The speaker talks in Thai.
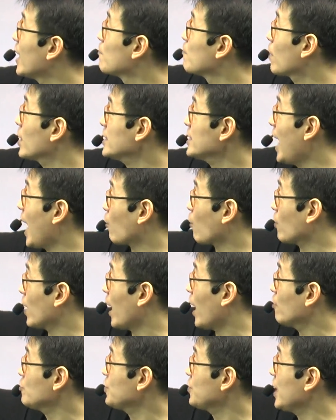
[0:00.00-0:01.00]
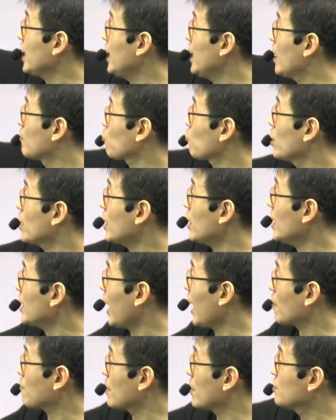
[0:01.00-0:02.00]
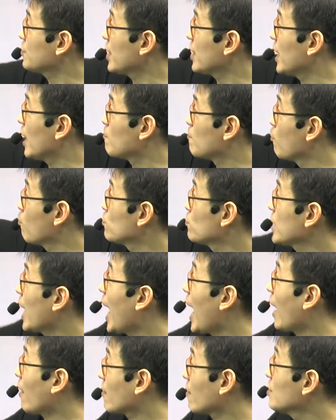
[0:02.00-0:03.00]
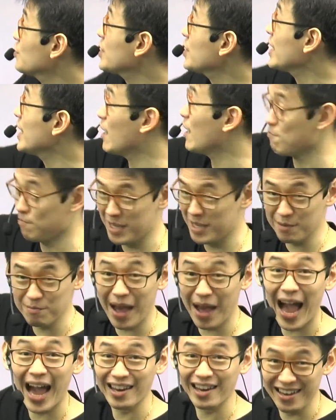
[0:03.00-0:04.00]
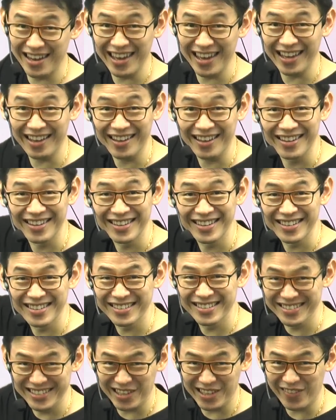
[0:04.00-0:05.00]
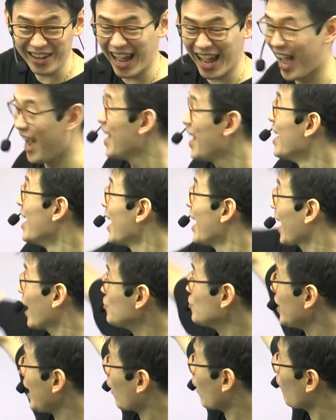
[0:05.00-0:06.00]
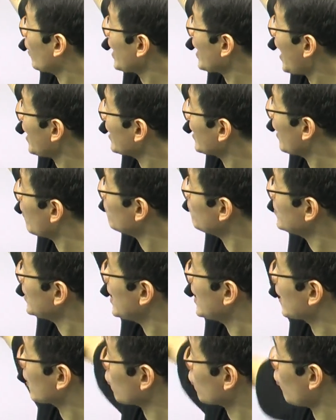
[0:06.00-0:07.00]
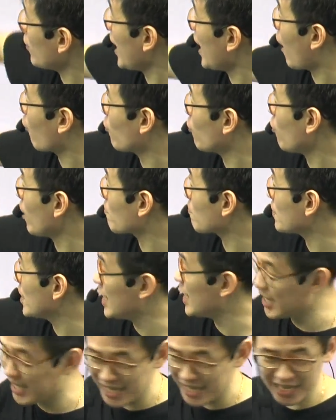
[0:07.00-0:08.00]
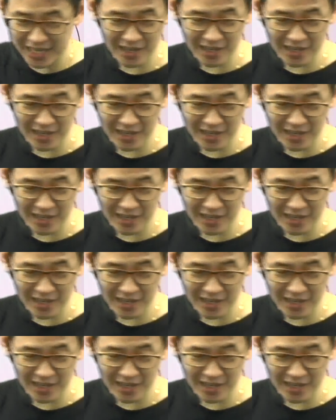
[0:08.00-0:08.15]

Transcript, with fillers: มก็ฉากอยู่แล้ว สี่เหลี่ยมตัวนี้ก็เลยกลายเป็นสี่เหลี่ยมมุมฉากหรือสี่เหลี่ยมผืนผ้านั่นเอง จริงไหมคะ งั้นแสดงว่าด้าน FG ก็ต้องยาวเท่ากับ ED ก็